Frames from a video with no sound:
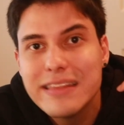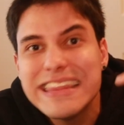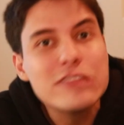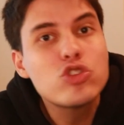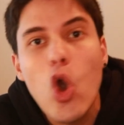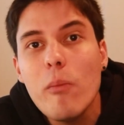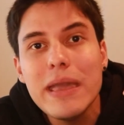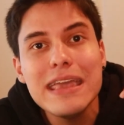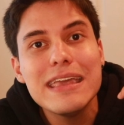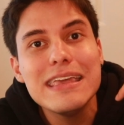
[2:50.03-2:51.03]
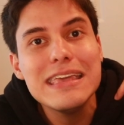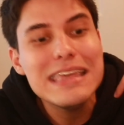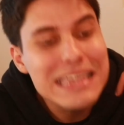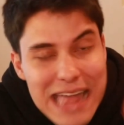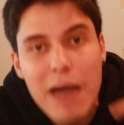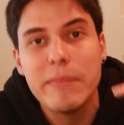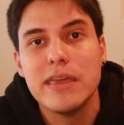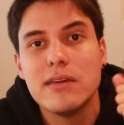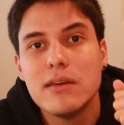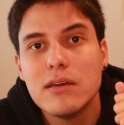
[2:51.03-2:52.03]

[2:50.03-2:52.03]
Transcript: de tome y dame